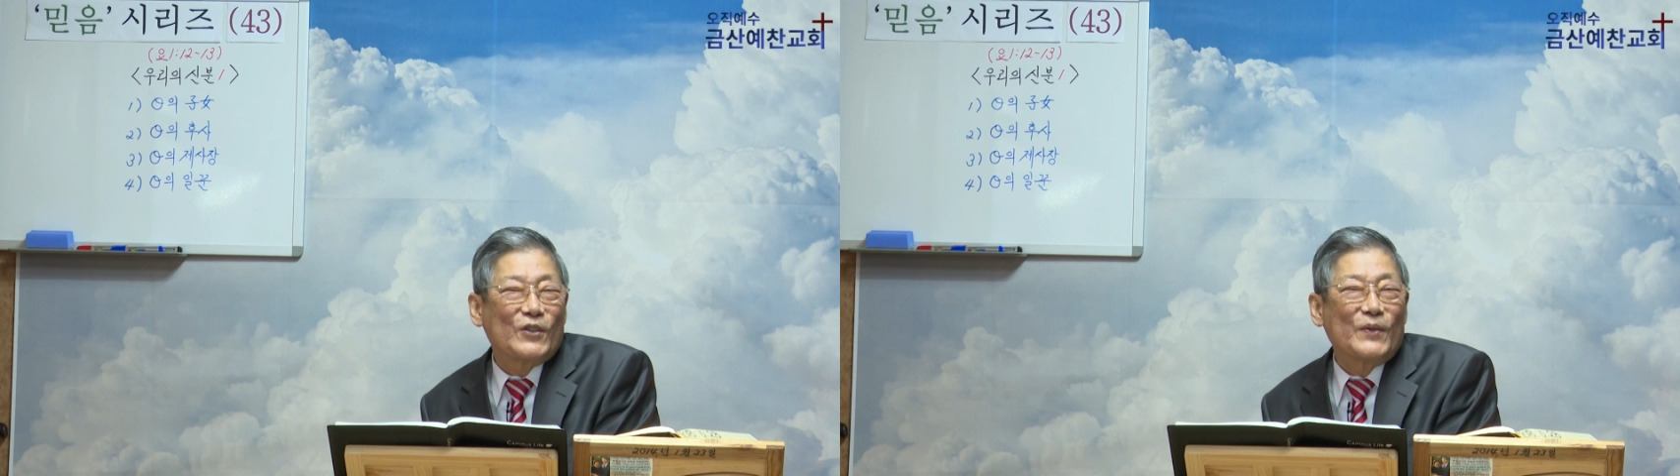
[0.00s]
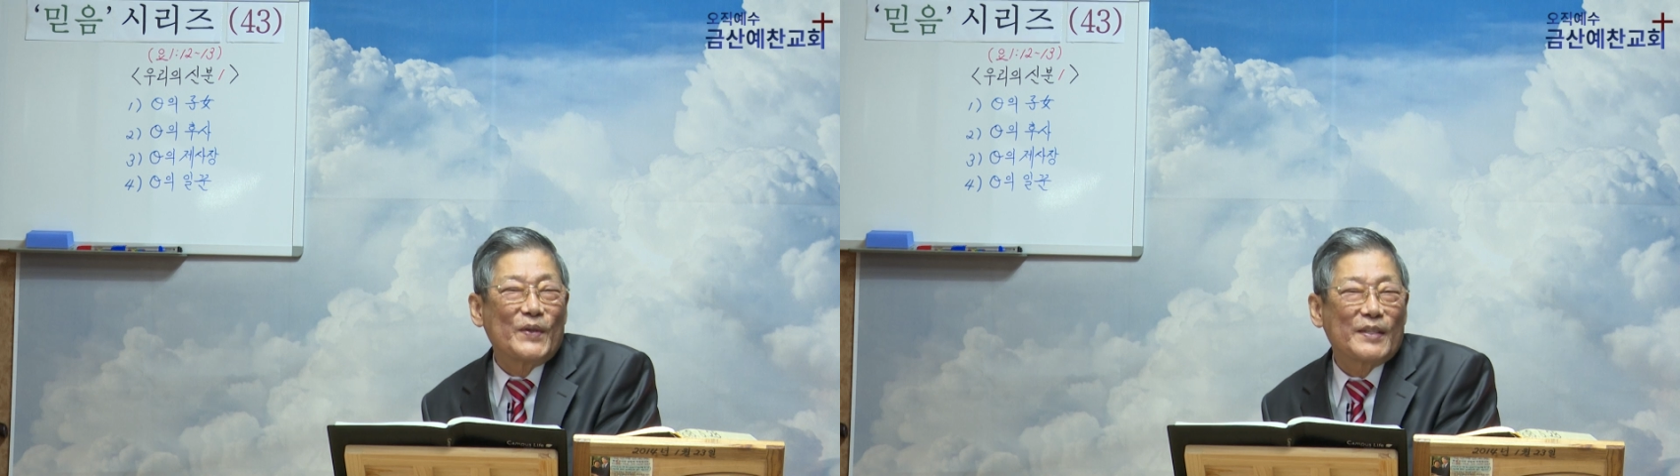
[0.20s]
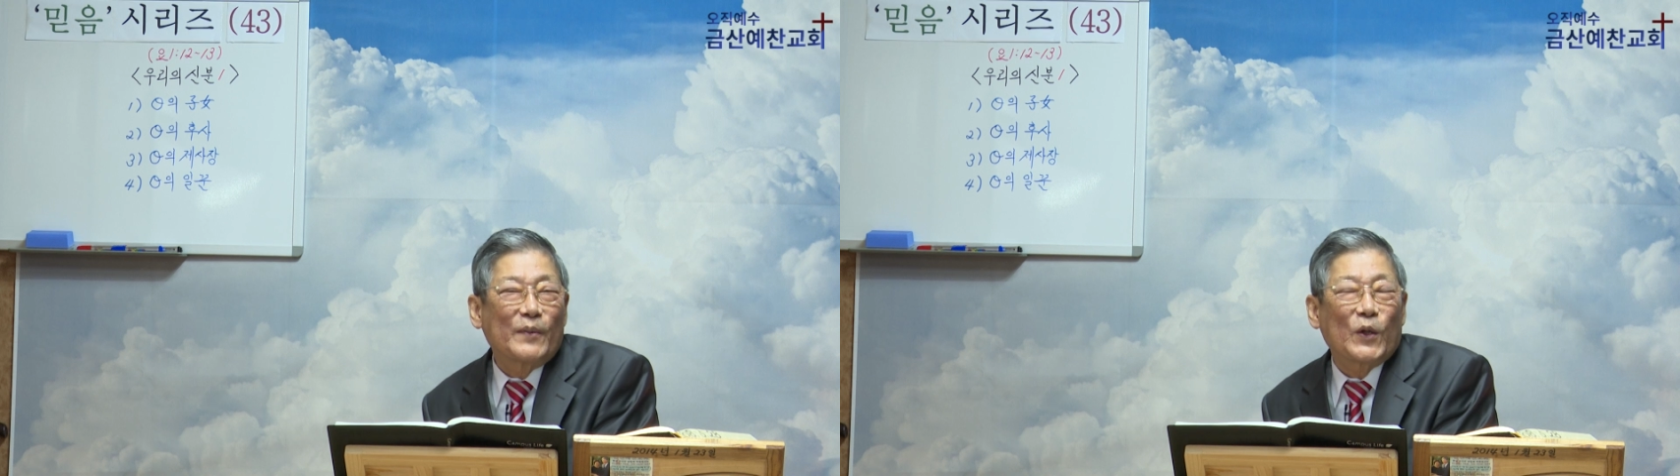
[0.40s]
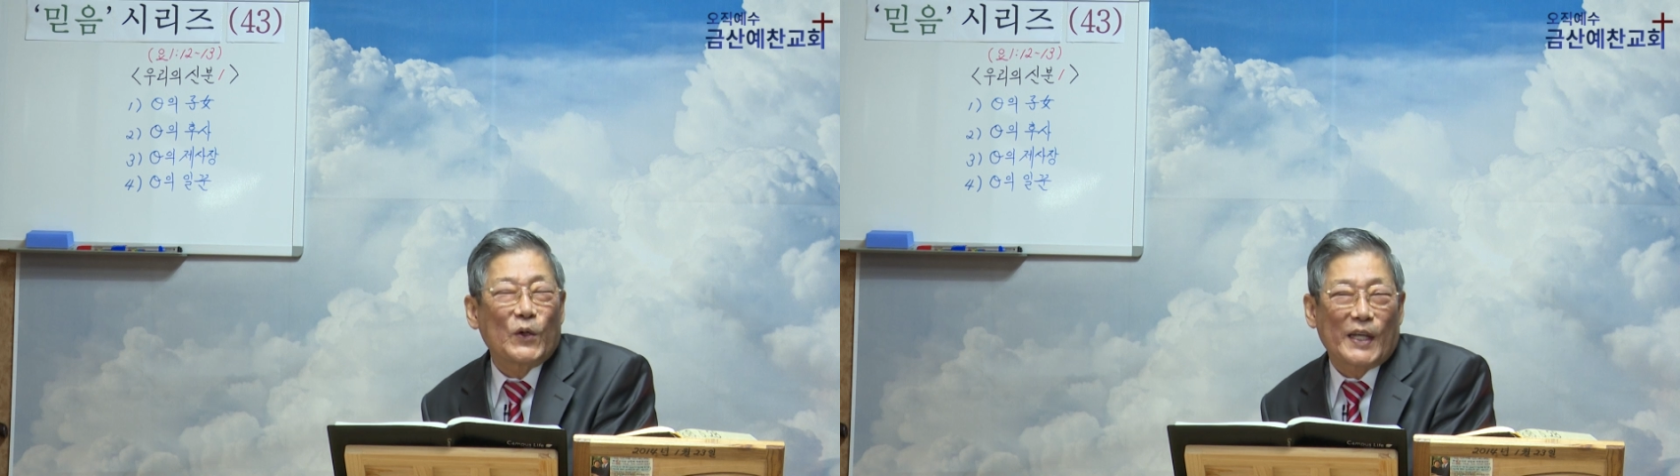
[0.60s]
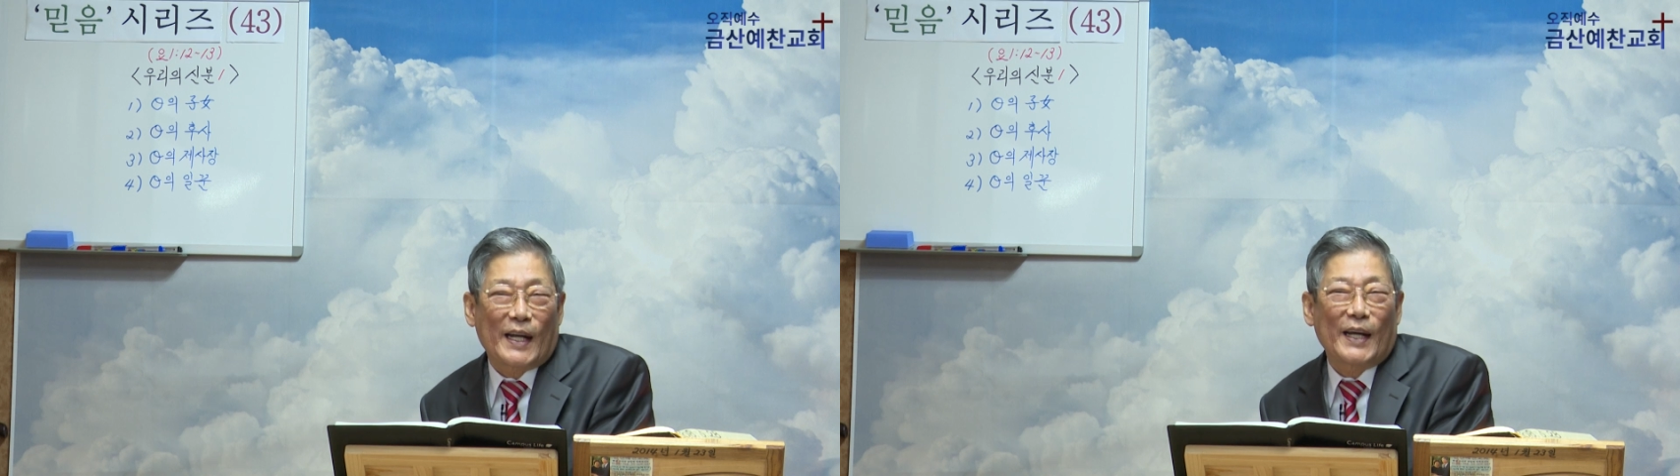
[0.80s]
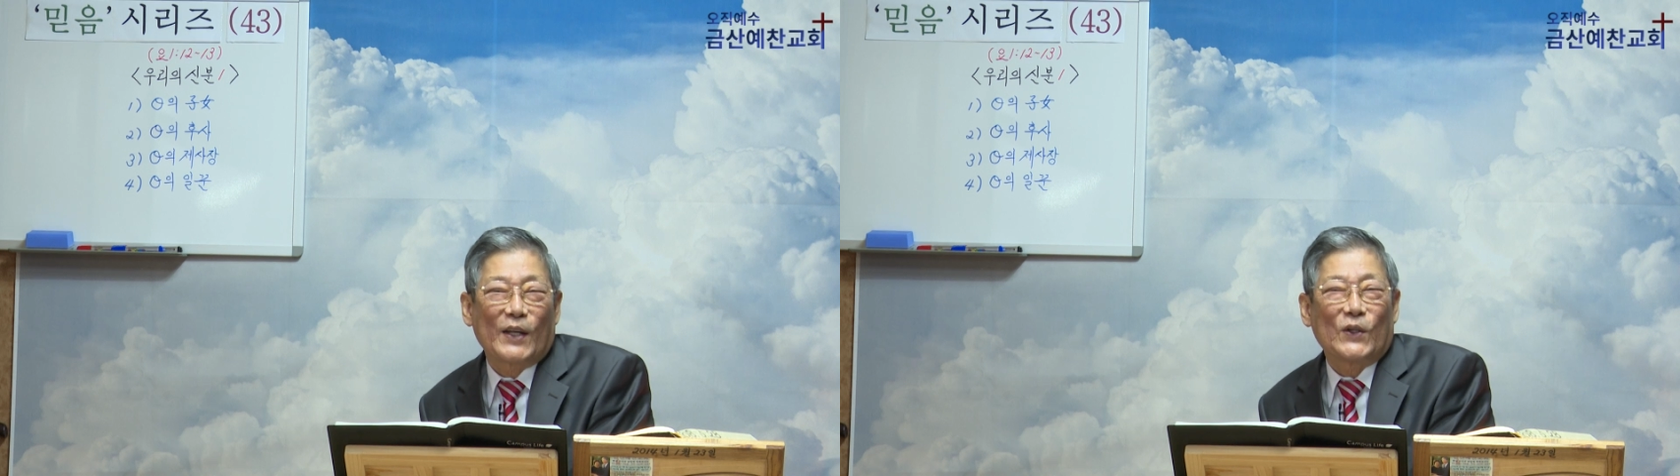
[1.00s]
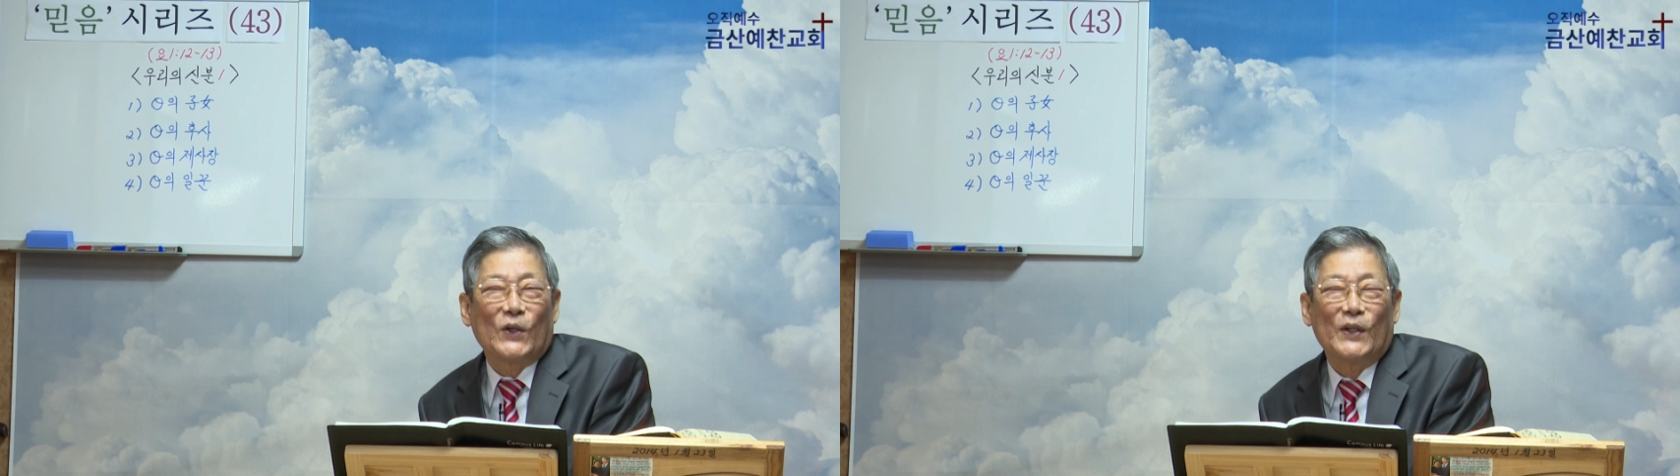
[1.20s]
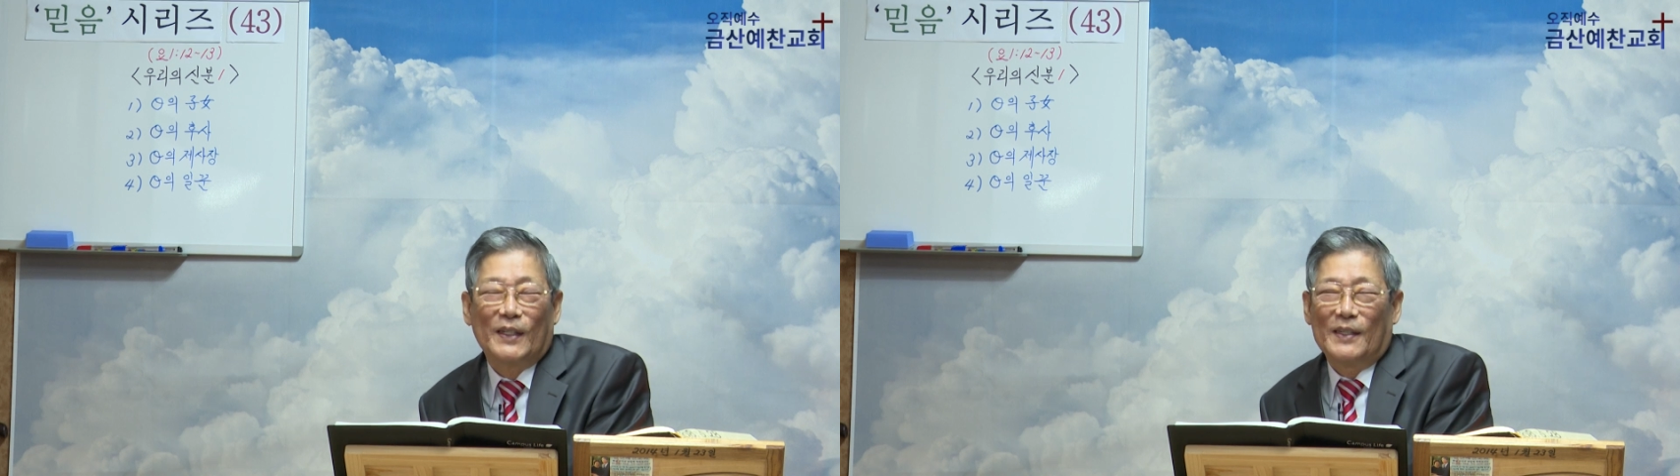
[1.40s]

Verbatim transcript: 주님을 섬기고 사랑해도